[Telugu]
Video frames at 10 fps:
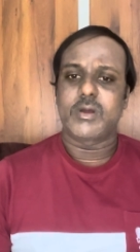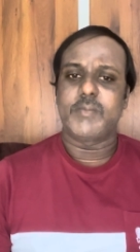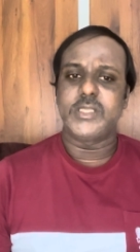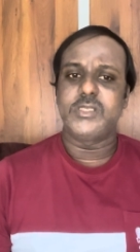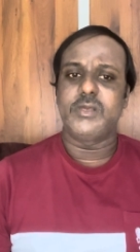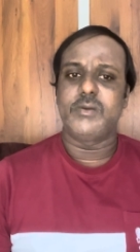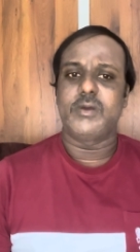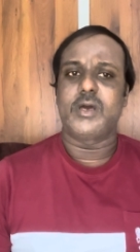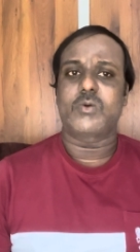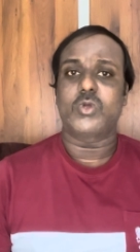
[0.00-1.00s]
మంచి
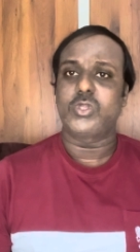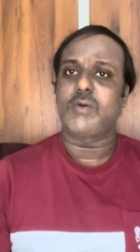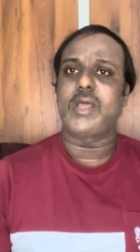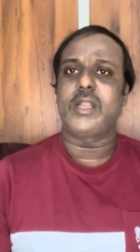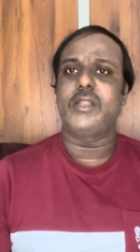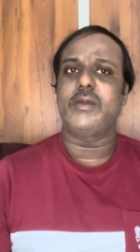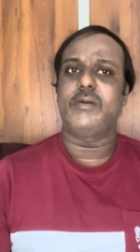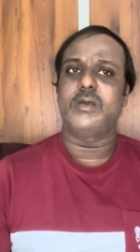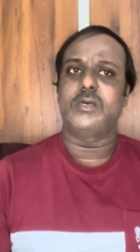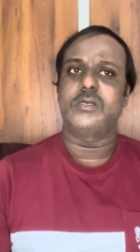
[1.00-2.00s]
కొత్త వాళ్ళంటే
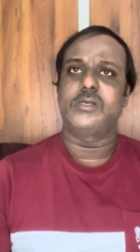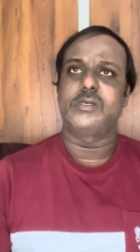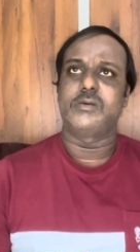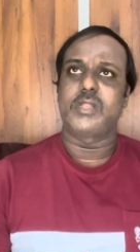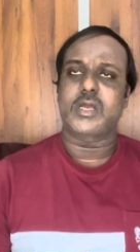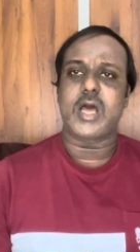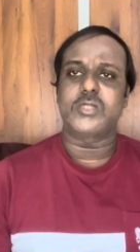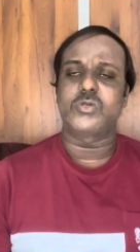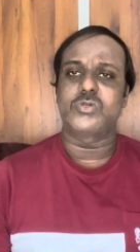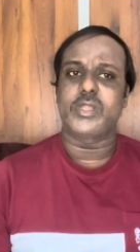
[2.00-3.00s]
నాకు
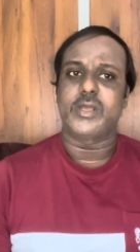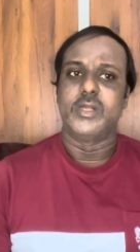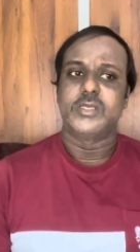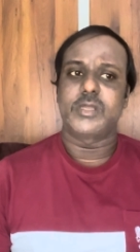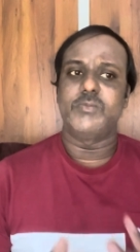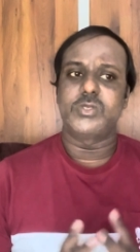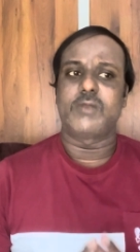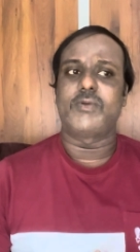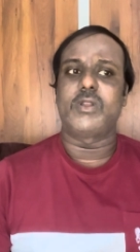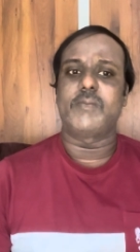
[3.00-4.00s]
కాల్స్ వస్తున్నాయి సార్ మ్యూచువల్
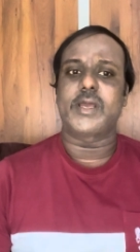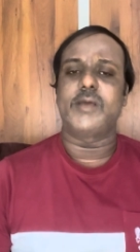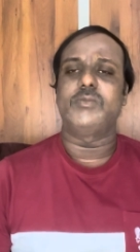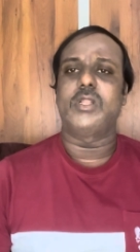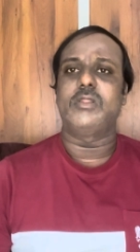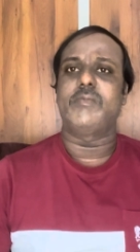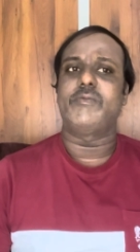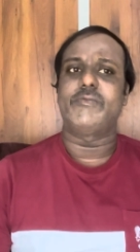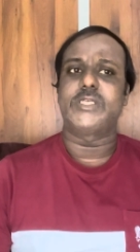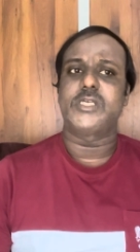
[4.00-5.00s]
ఫండ్లో మాకేం తెలియదు మేము
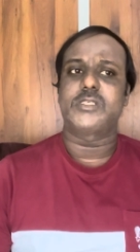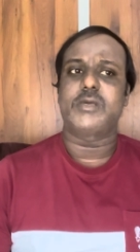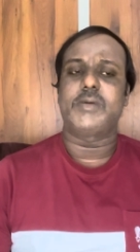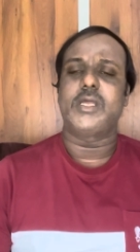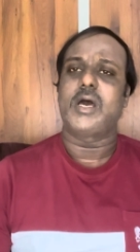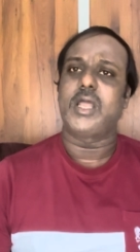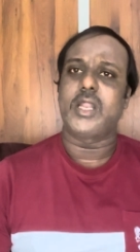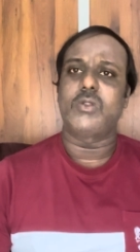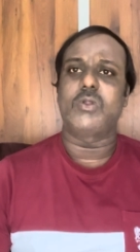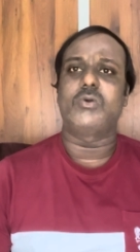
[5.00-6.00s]
ఇన్వెస్ట్ చేస్తామని
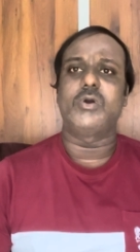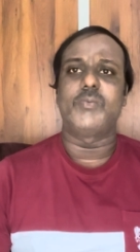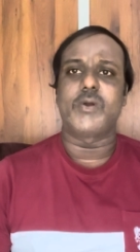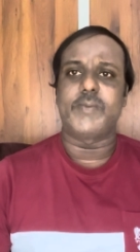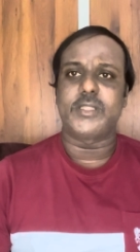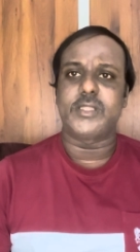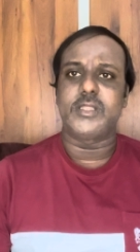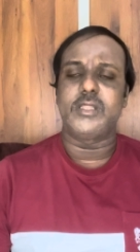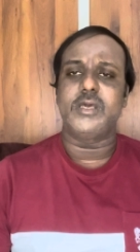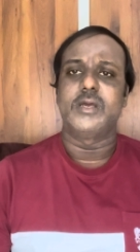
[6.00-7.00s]
అలాంటి వాళ్ళకు కూడా ఉపయోగపడుతుంది
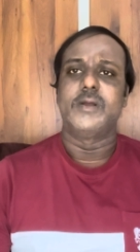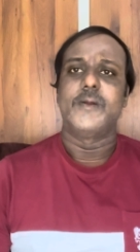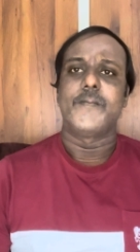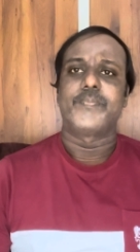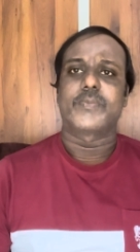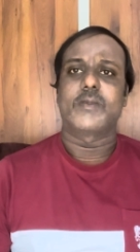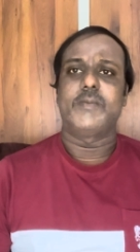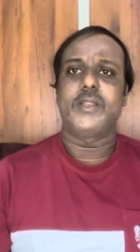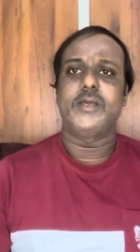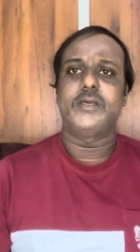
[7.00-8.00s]
ఇది
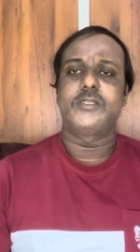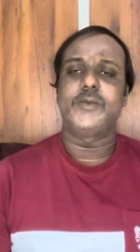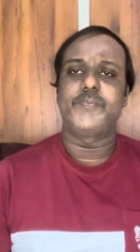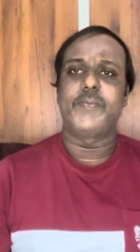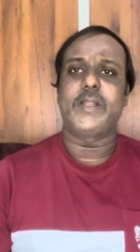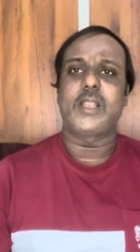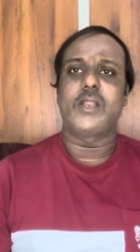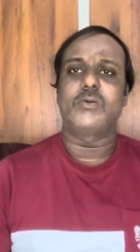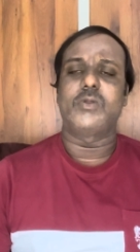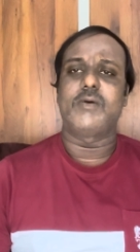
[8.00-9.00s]
మరి సిప్
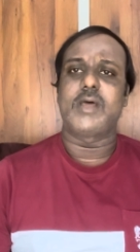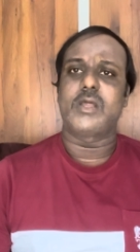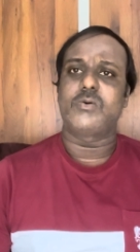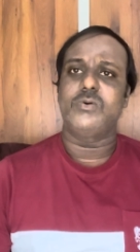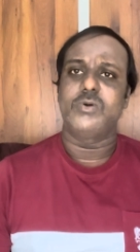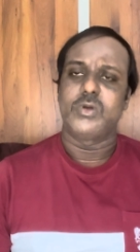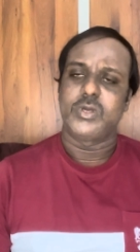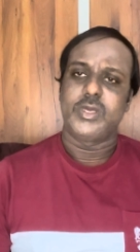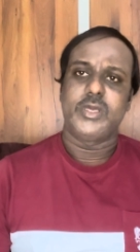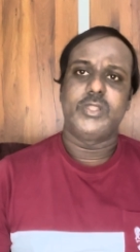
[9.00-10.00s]
పెట్టాలనుకున్న వాళ్ళకు
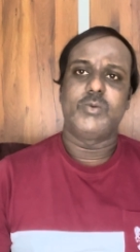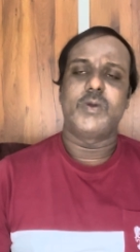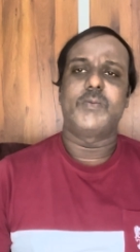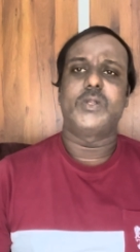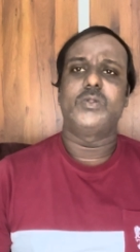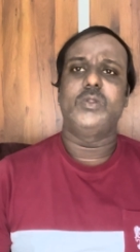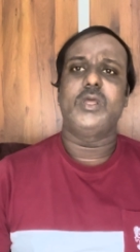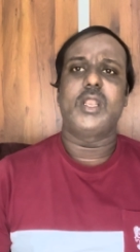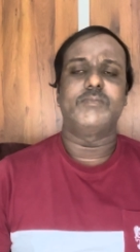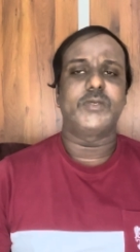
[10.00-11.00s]
ఇది ఉపయోగపడుతుంది
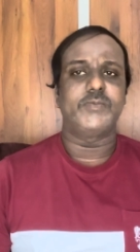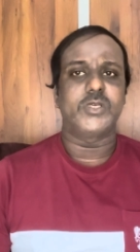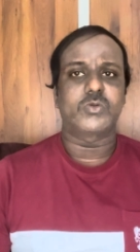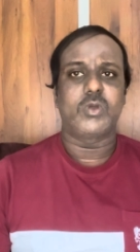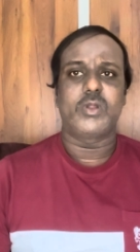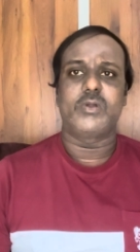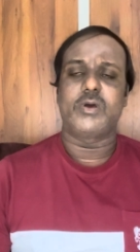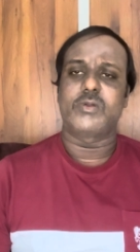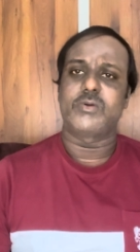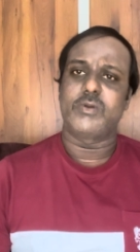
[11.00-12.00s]
లంసం చేసుకోవాలను అనుకున్న